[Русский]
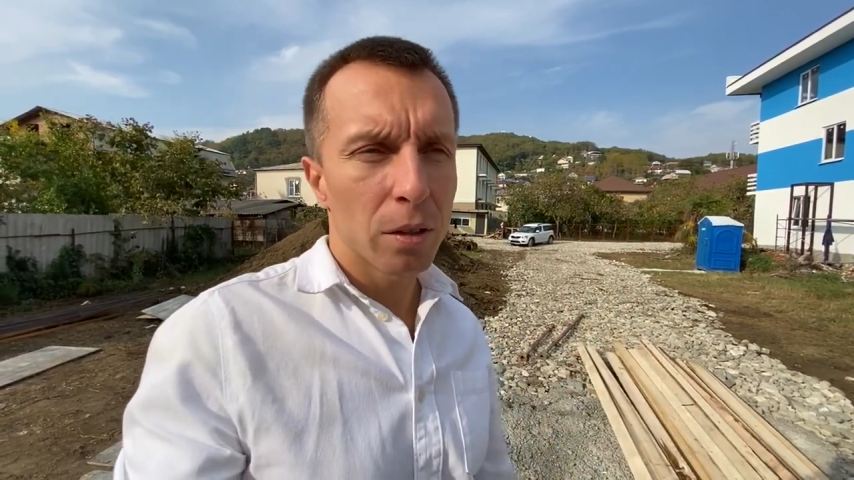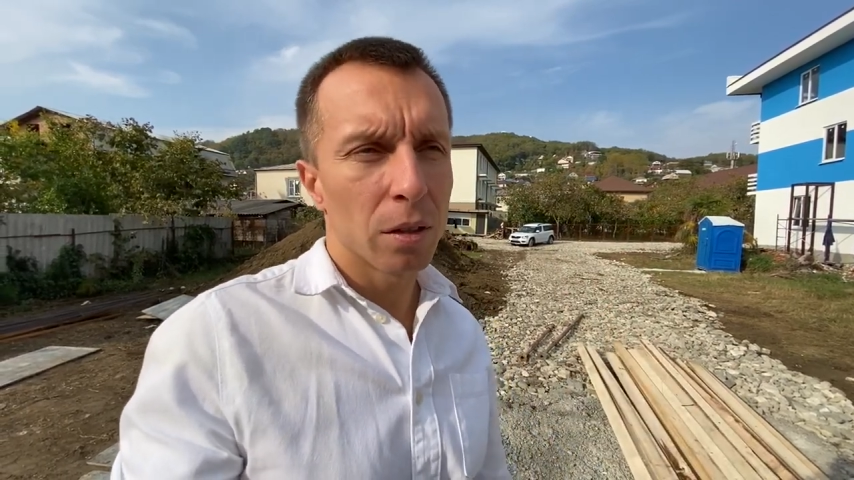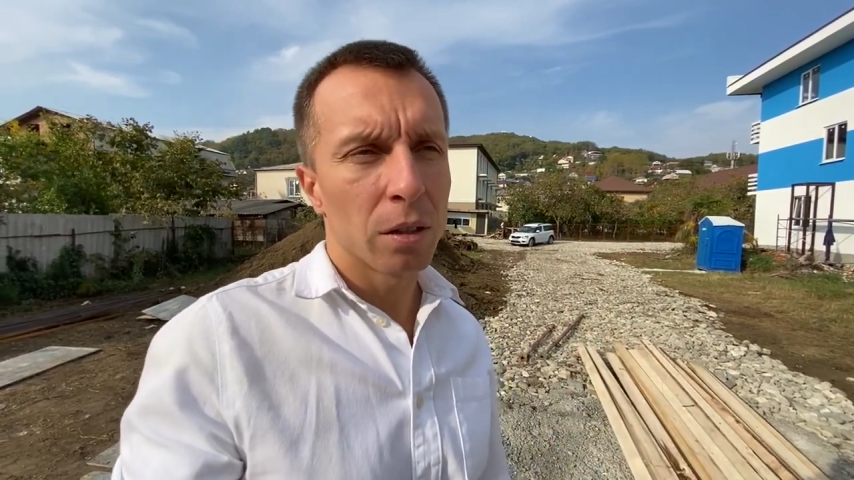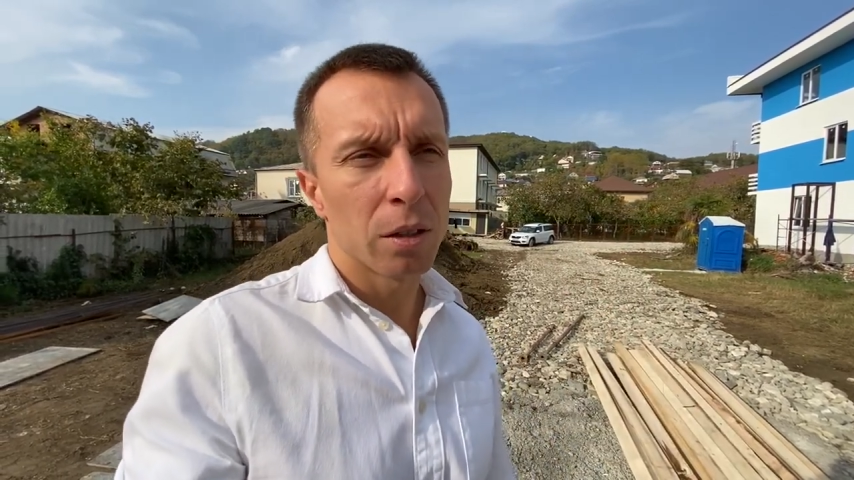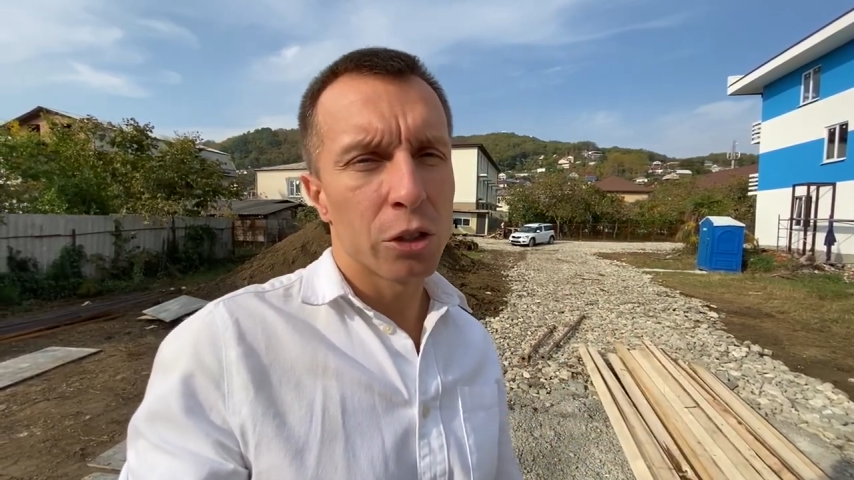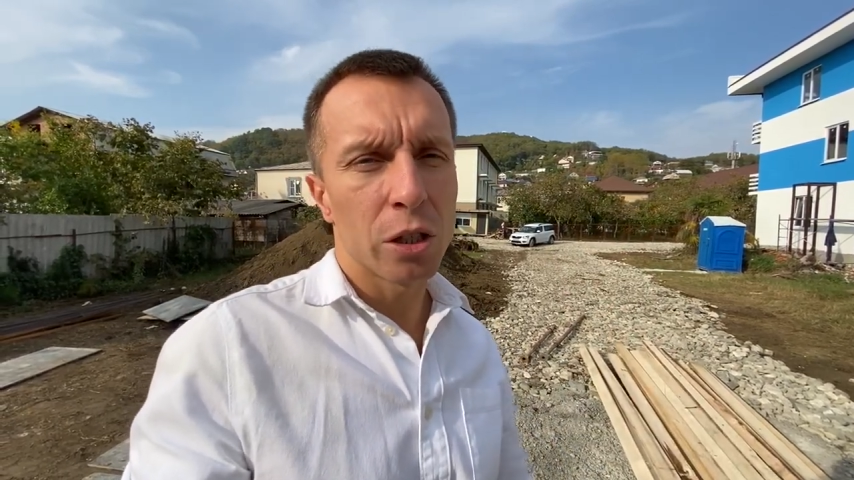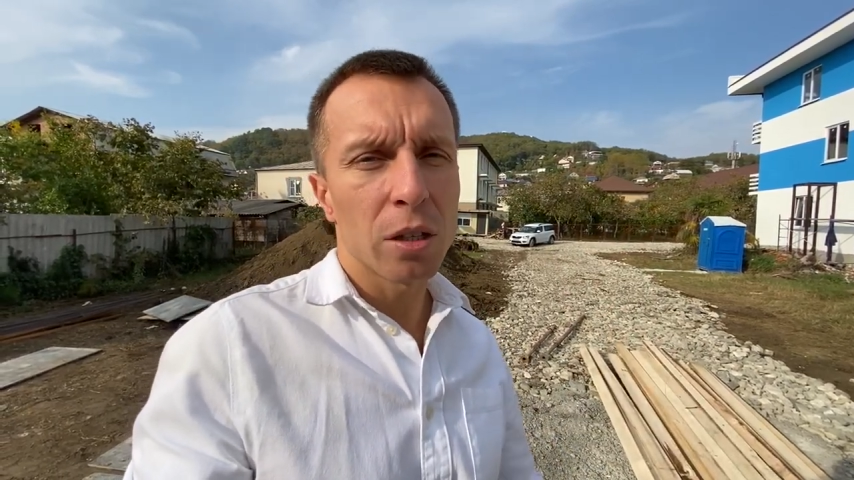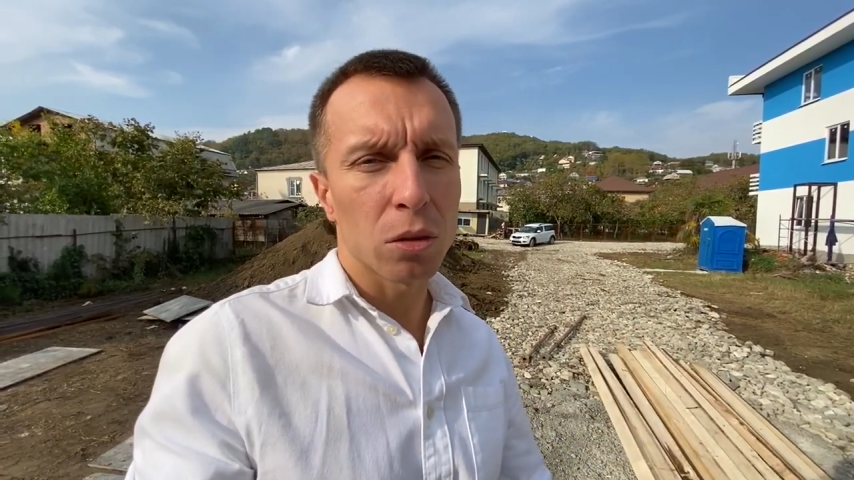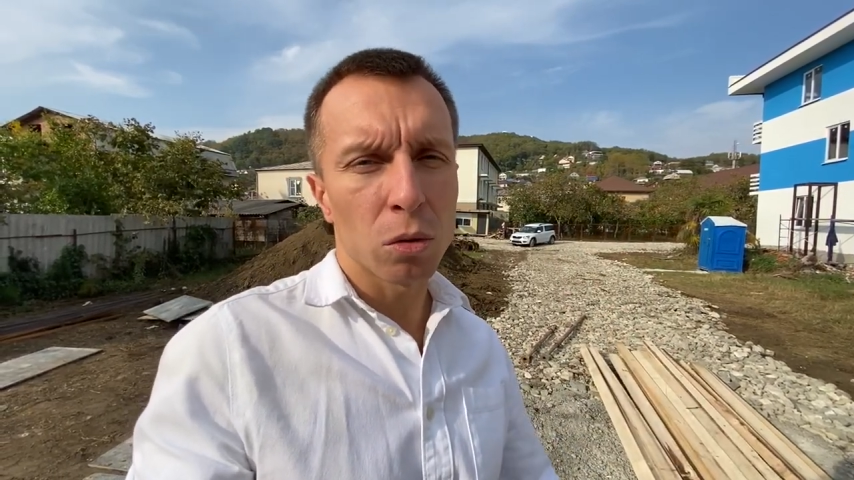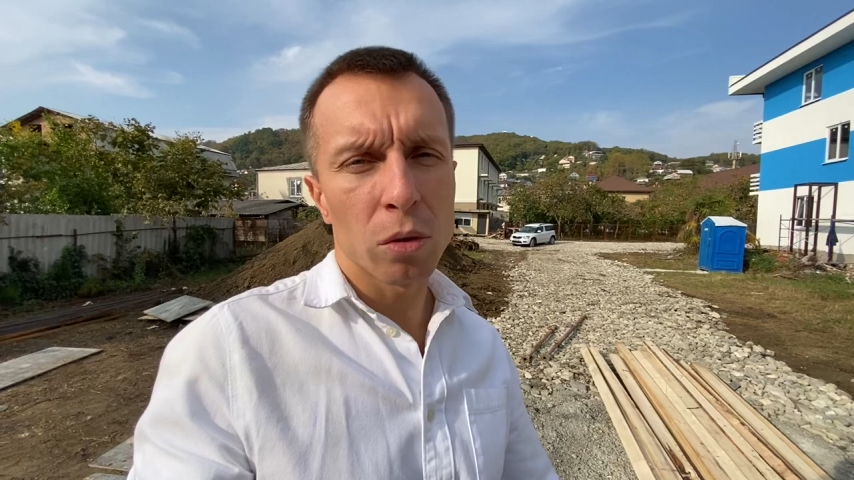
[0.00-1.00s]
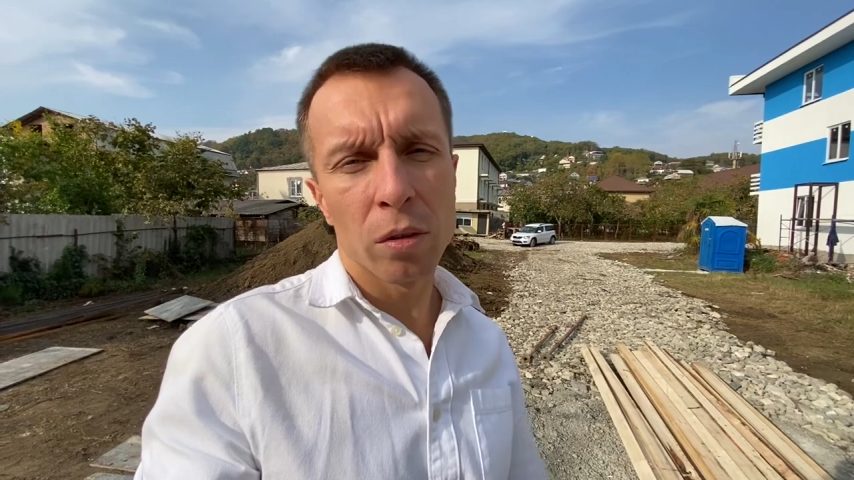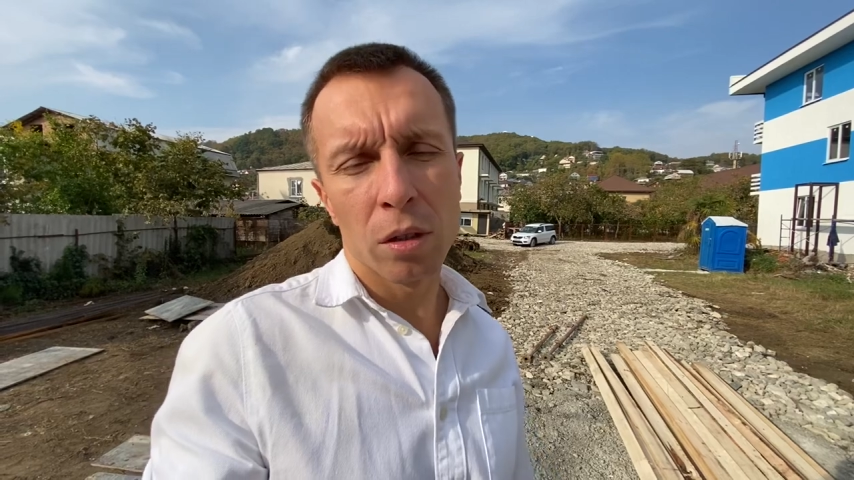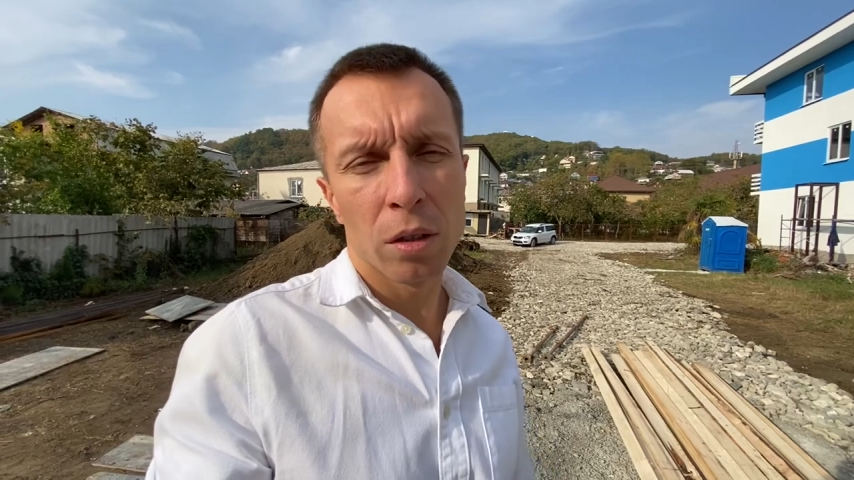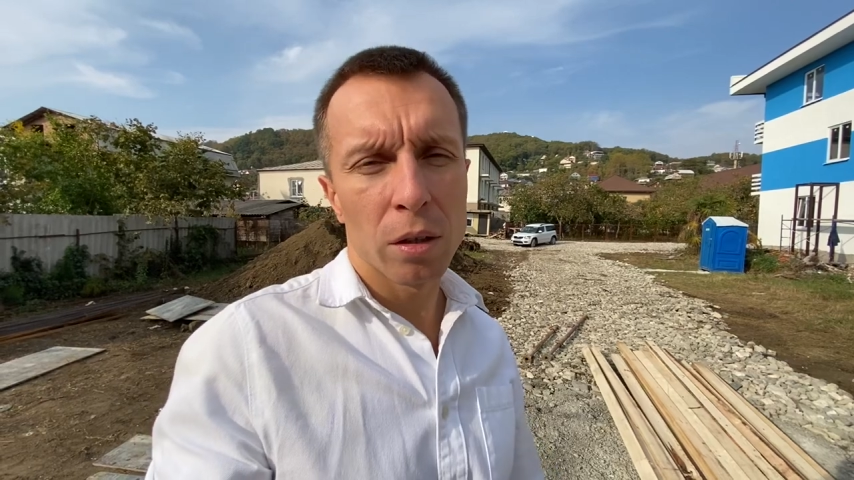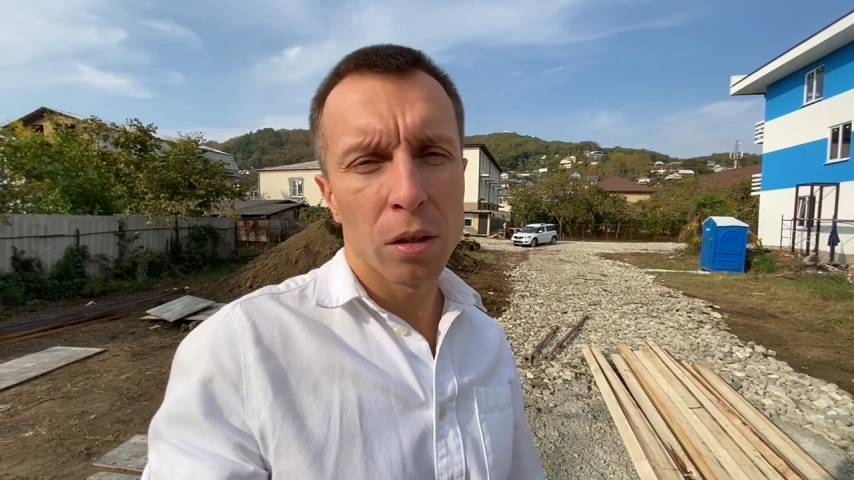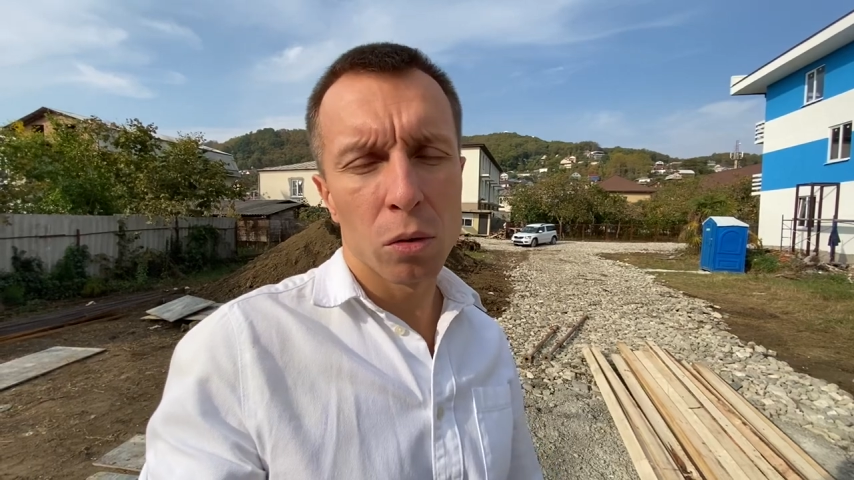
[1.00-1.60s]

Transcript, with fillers: э, человек, которого